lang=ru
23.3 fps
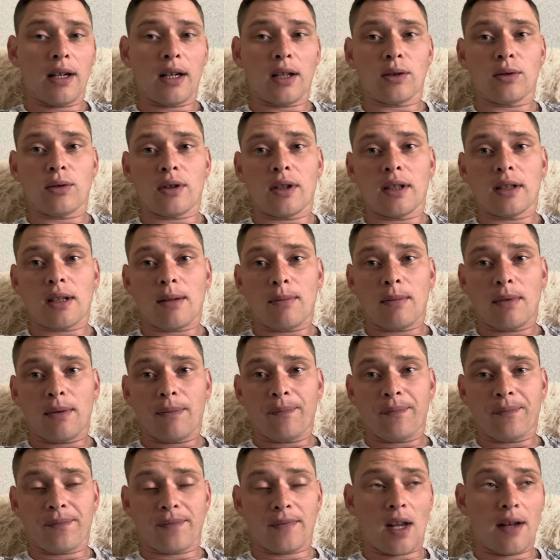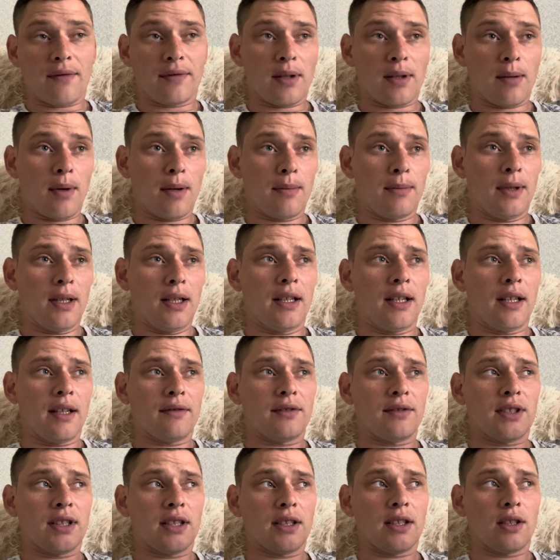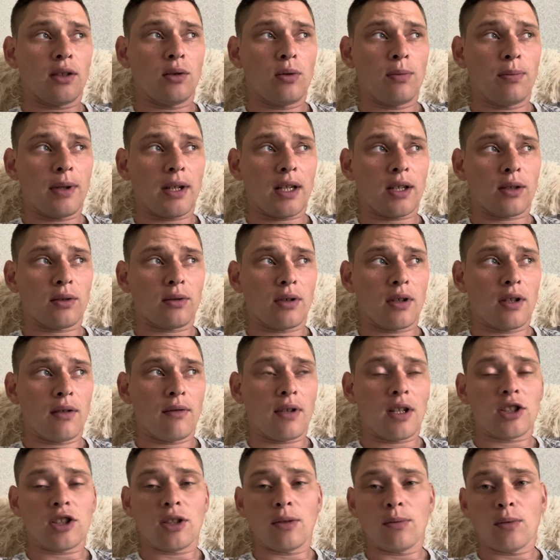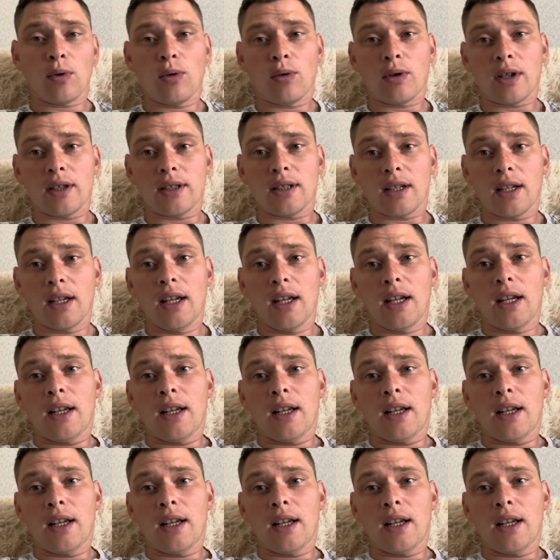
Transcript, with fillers: которые там автомобильные, все те группы, которые в вашем городе,